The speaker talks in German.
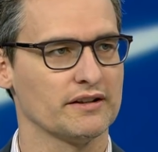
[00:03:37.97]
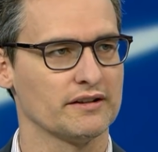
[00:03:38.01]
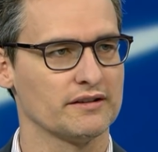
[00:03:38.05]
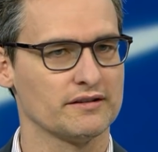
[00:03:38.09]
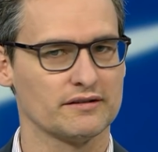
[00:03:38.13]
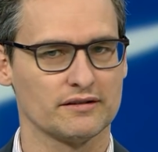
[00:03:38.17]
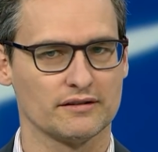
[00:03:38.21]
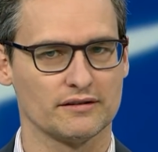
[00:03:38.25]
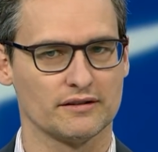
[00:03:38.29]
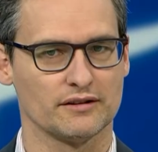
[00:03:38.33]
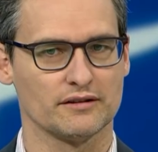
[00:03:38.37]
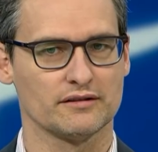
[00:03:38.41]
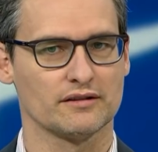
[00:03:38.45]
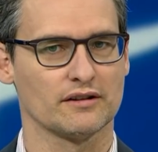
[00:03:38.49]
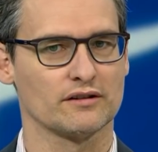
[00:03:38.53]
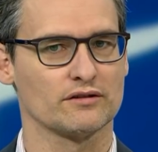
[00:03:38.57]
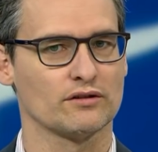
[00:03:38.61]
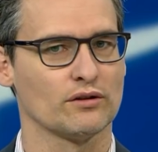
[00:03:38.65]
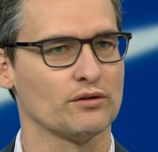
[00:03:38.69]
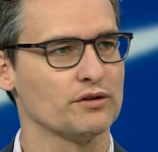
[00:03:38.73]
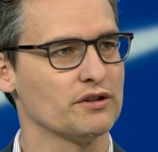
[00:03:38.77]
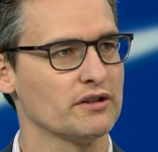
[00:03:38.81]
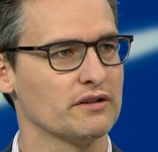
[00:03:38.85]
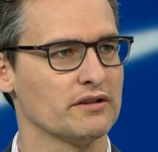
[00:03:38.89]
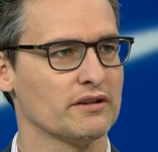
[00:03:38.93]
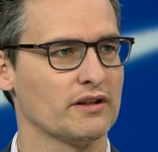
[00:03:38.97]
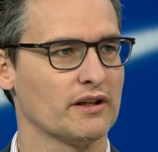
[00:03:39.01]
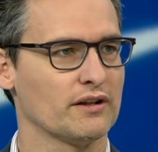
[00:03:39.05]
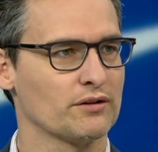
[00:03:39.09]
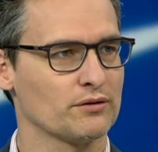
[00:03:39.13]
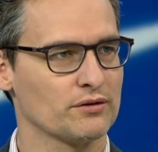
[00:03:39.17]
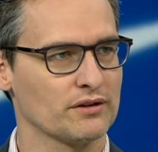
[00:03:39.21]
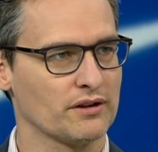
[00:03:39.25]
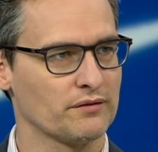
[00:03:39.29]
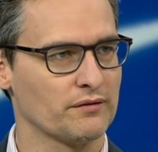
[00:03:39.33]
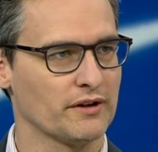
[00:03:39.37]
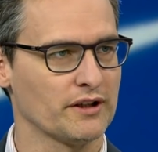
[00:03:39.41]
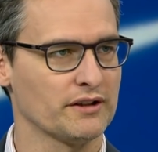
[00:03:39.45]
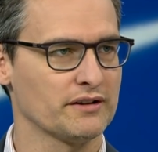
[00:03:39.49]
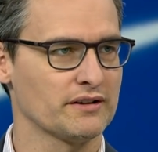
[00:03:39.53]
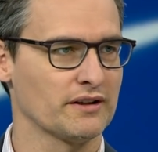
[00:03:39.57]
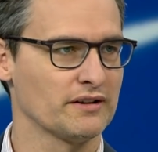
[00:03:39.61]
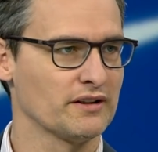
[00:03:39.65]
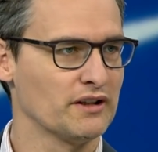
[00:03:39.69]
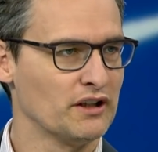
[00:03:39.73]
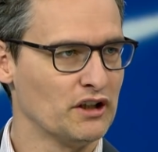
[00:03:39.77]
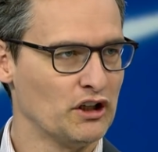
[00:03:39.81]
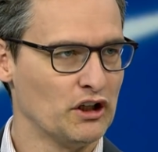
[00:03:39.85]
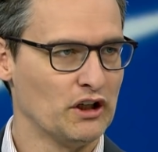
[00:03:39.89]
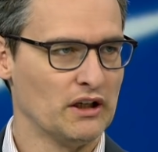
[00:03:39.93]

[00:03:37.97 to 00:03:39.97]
ich, ich sage es auch jeden Tag und da werde ich dann